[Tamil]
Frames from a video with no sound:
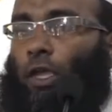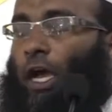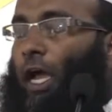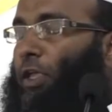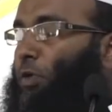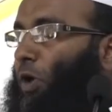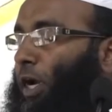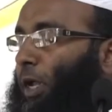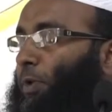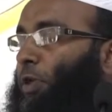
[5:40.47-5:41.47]
யா
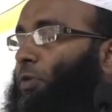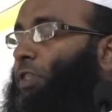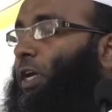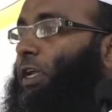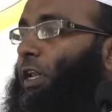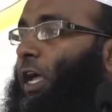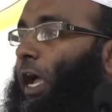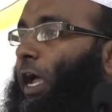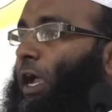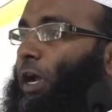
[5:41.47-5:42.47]
ஐயுஹன் நபியு தகில்லா
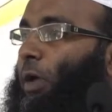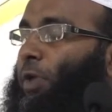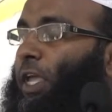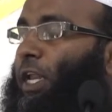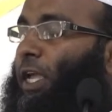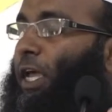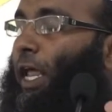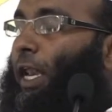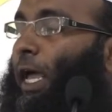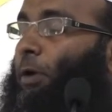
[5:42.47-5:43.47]
நபியை நீங்கள்
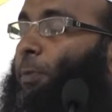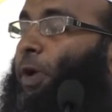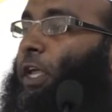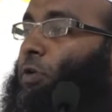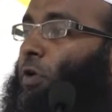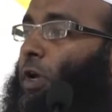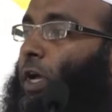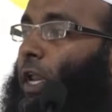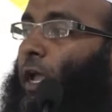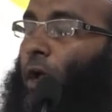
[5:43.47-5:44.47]
அல்லாவை பயந்து
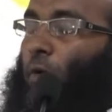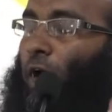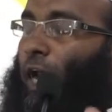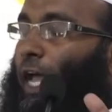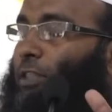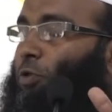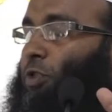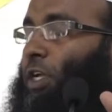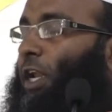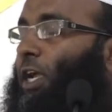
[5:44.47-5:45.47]
கொள்ளுங்கள் வலா
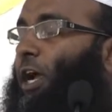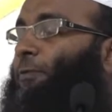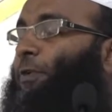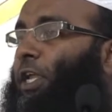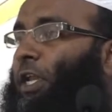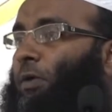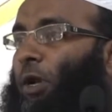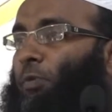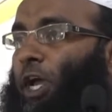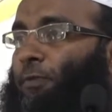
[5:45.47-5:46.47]
துத்தியில் காஃபிரீன
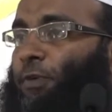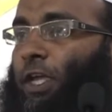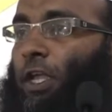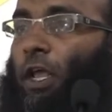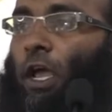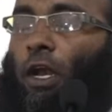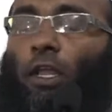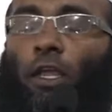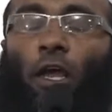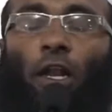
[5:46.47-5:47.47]
வல் முனாஃபிகின்
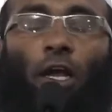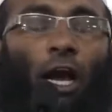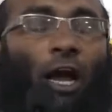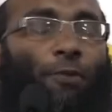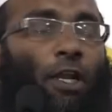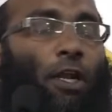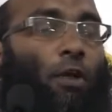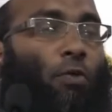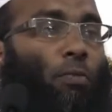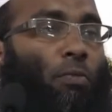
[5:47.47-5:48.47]
நீங்கள்
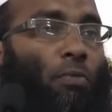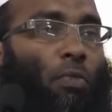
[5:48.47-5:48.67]
காஃபிர்களுக்கும்